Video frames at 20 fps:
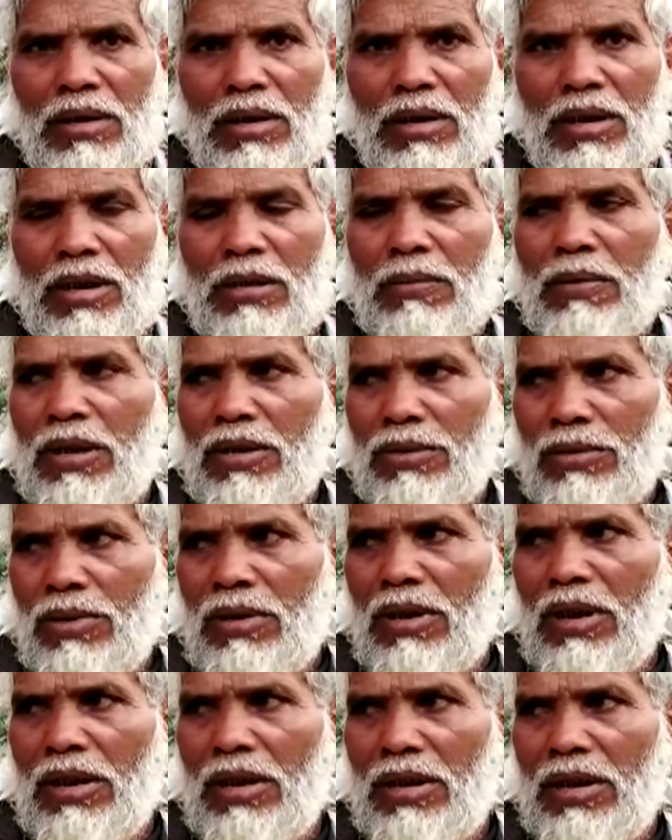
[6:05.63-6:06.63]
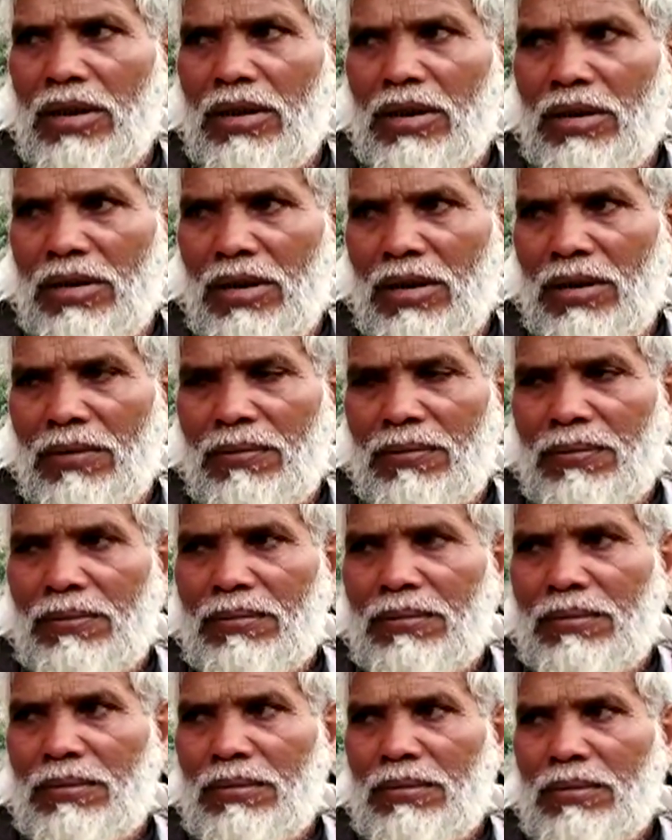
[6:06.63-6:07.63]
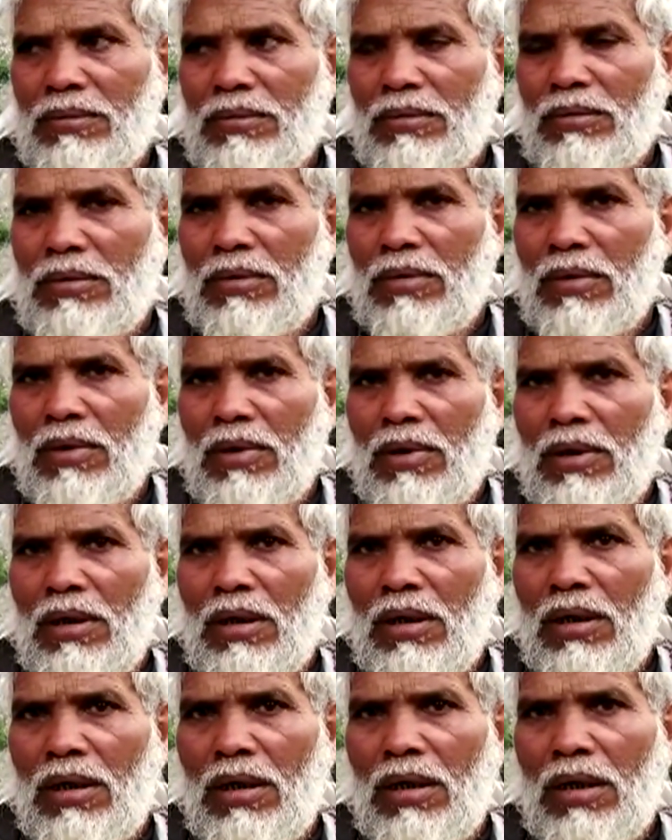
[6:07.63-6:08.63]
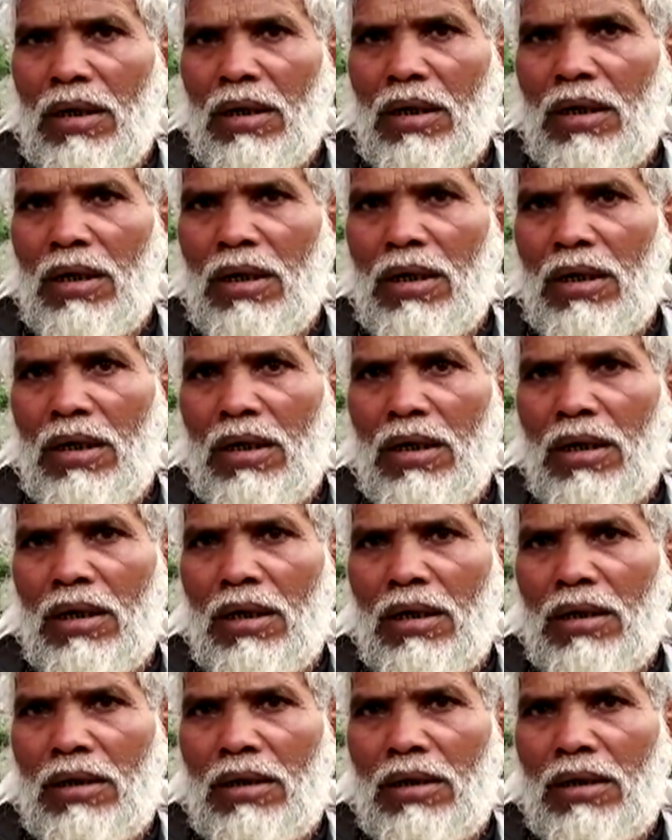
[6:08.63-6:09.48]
एक भर सोना दिए थे सर पति है